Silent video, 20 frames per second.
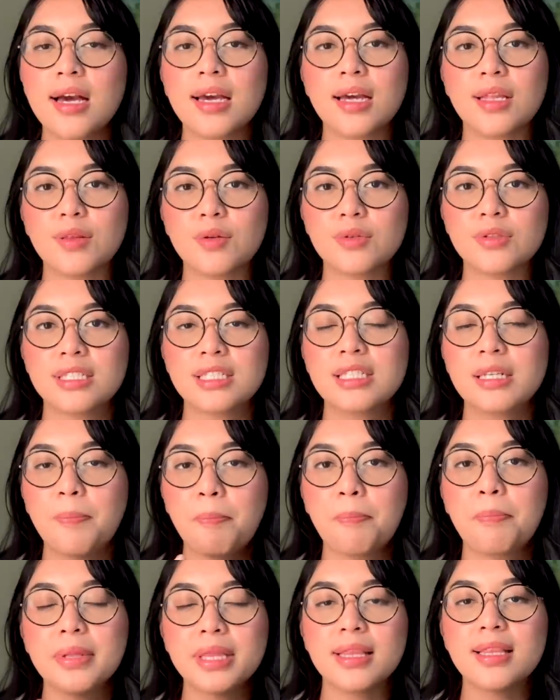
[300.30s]
gitu,
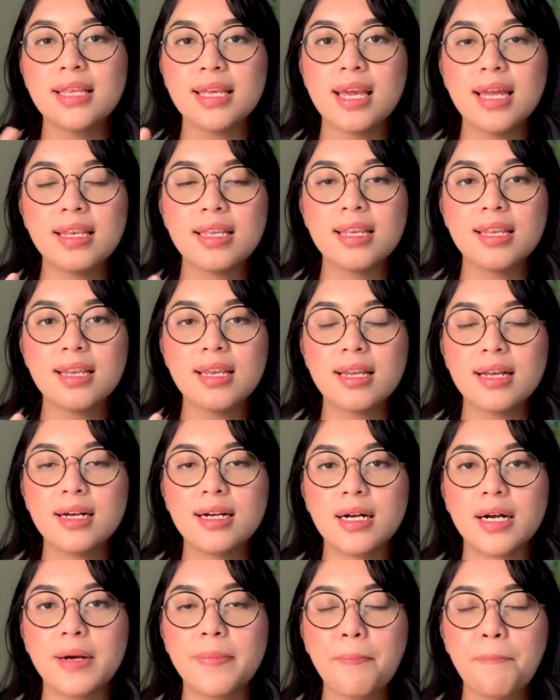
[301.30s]
cepetnya,
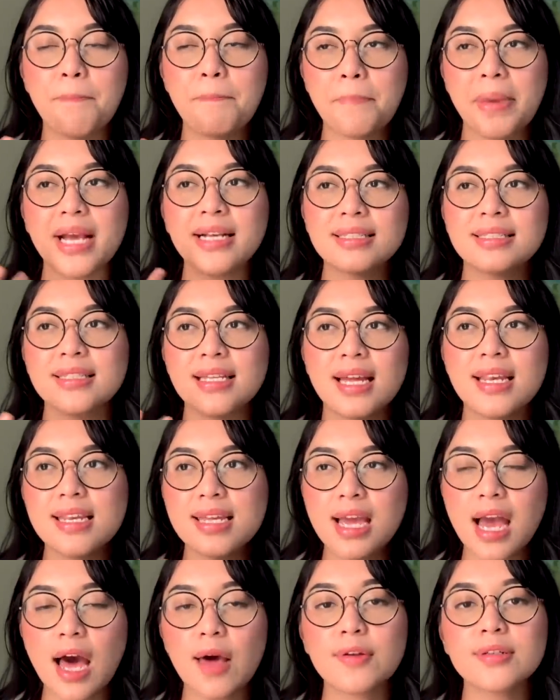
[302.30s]
uh, pace-nya
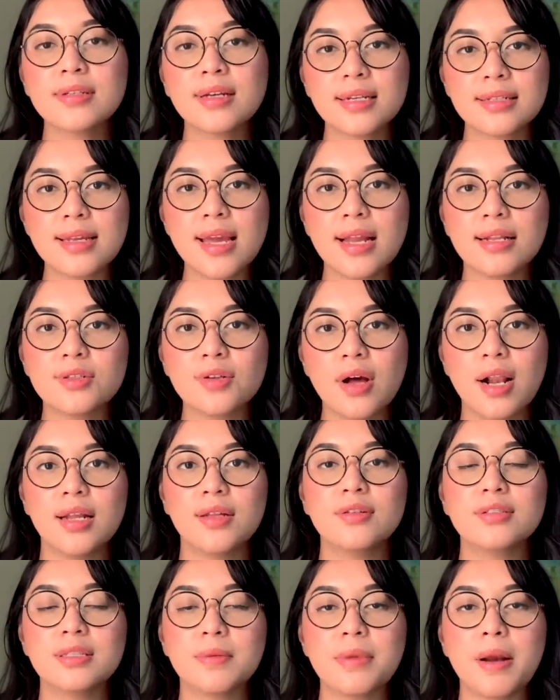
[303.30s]
dia harus ngerjain soal
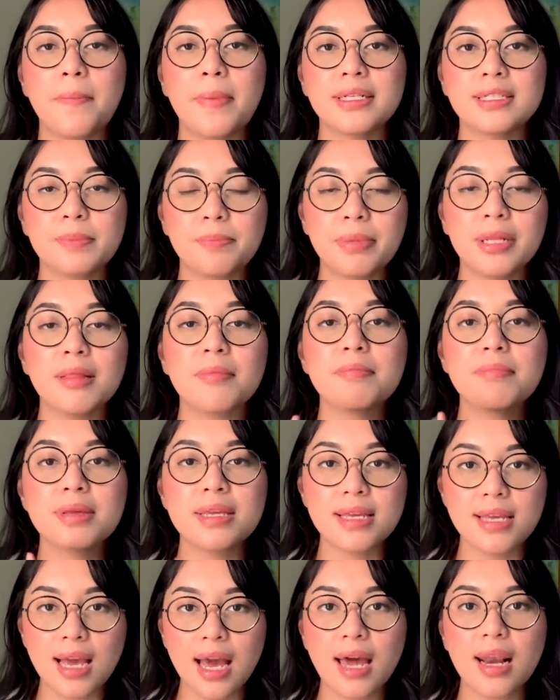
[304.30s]
itu seberapa cepet
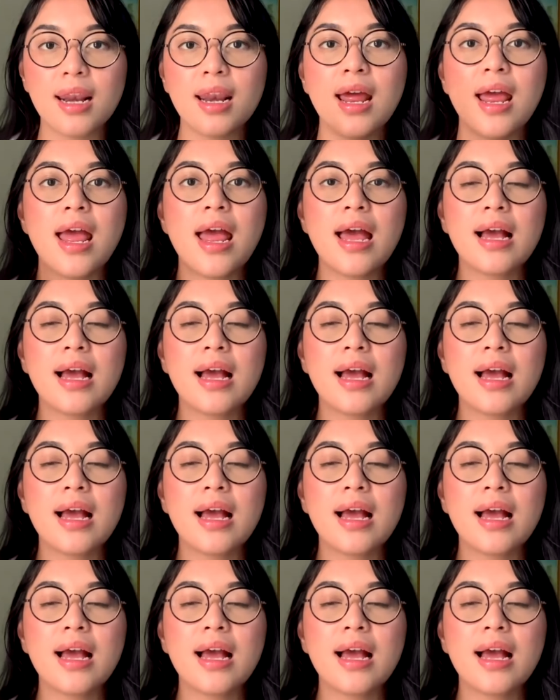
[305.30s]
biar